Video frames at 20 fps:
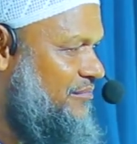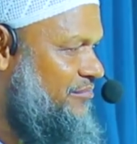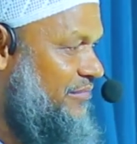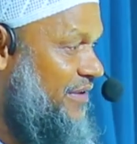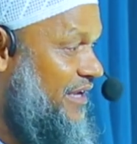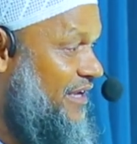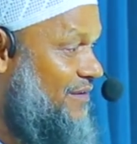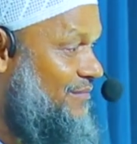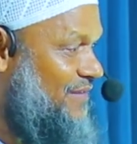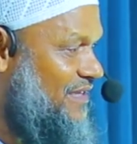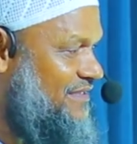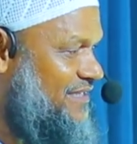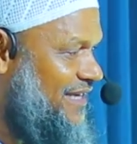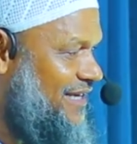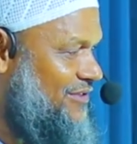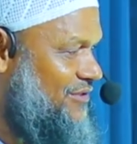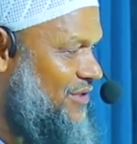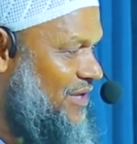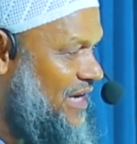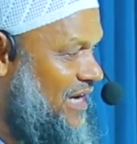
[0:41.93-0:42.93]
মেয়ের মাথায়
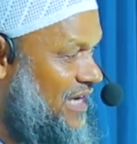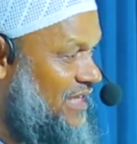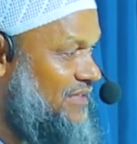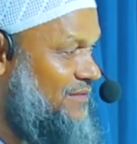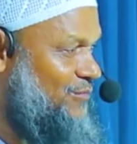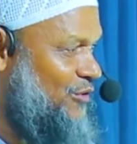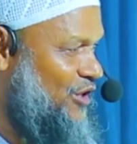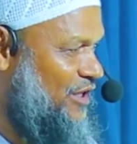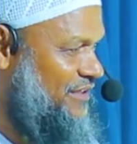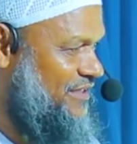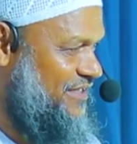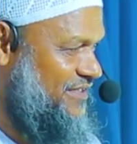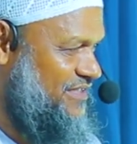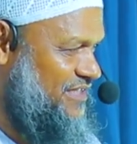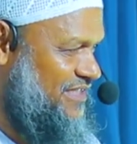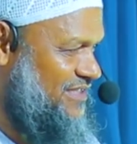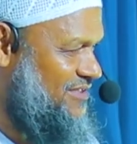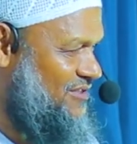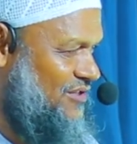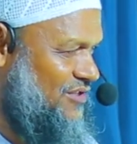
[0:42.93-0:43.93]
একটু হাত বলাতে
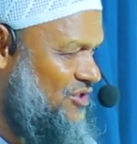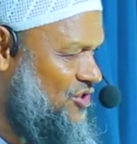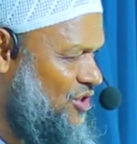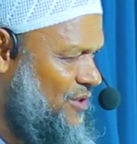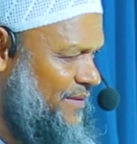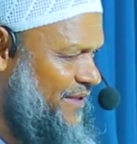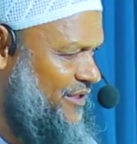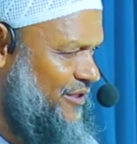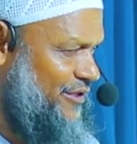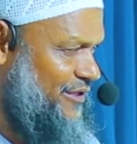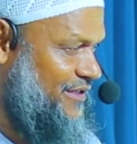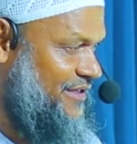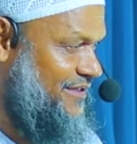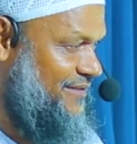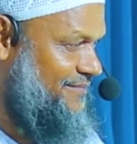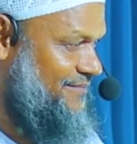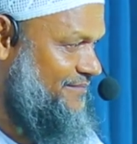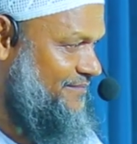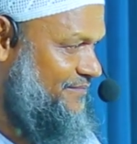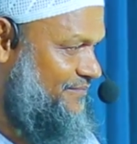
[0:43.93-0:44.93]
চেয়েছিল সময় হয়নি
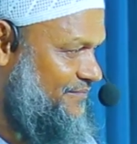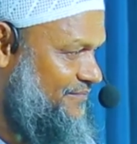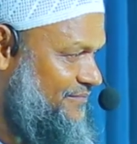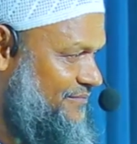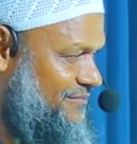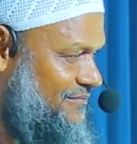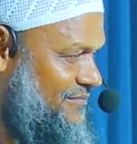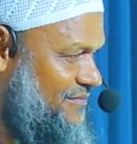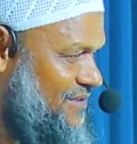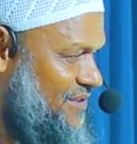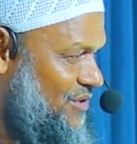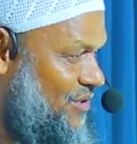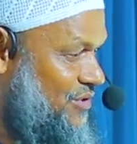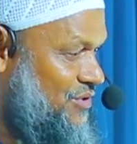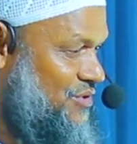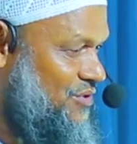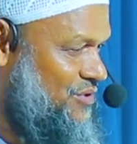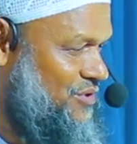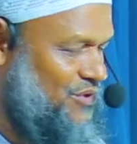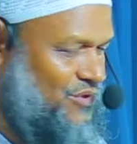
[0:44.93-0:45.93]
ওই
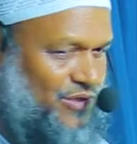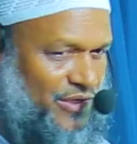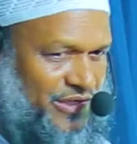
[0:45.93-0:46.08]
সুযোগ